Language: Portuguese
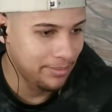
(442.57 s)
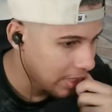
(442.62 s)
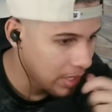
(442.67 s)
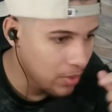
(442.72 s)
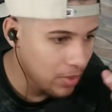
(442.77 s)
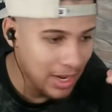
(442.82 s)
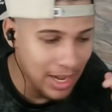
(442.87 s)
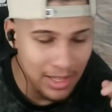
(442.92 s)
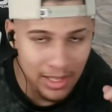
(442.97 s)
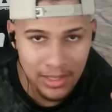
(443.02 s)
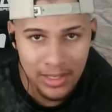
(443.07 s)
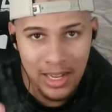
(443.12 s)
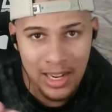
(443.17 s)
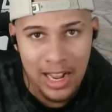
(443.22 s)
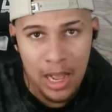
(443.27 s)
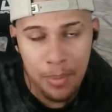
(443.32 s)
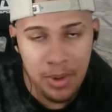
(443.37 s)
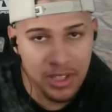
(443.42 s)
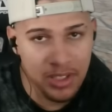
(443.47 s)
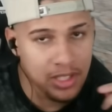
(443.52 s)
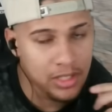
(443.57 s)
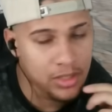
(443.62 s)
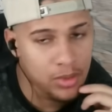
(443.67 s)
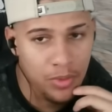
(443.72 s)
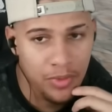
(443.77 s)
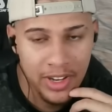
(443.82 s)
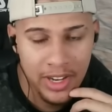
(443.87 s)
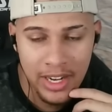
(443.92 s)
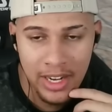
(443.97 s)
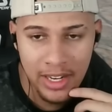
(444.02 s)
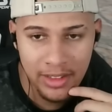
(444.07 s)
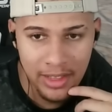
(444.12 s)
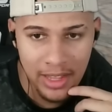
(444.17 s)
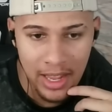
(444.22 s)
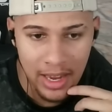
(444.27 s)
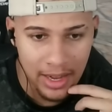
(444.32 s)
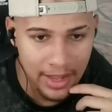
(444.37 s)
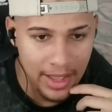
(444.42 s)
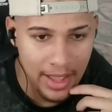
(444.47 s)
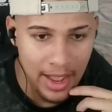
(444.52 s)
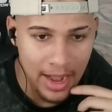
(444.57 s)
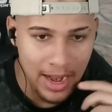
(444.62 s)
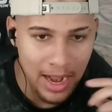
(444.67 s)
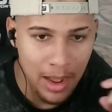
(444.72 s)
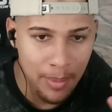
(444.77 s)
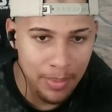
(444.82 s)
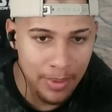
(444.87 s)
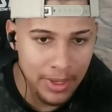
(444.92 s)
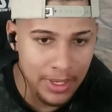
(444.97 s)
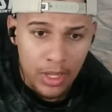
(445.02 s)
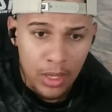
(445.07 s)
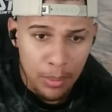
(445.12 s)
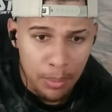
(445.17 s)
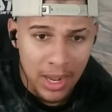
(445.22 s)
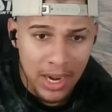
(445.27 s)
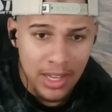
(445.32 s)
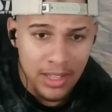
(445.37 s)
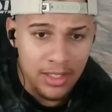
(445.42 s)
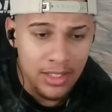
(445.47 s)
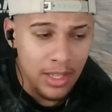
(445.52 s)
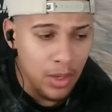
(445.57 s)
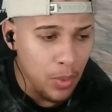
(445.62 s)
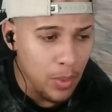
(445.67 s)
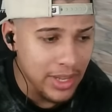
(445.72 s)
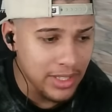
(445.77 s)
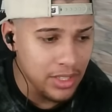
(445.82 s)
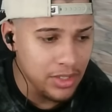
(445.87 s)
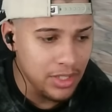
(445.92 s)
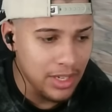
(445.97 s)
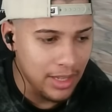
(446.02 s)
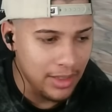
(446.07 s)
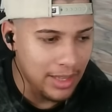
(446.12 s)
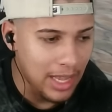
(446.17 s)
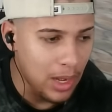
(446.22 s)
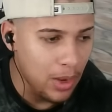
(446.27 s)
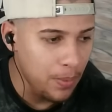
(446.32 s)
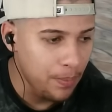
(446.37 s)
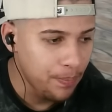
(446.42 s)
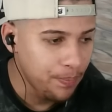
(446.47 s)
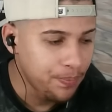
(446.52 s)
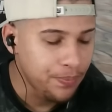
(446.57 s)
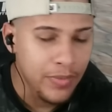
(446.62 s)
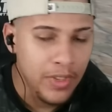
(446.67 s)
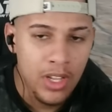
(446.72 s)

No caso, essa capa que vocês estão vendo aí na tela, que é a capa parecida com essa de Natal,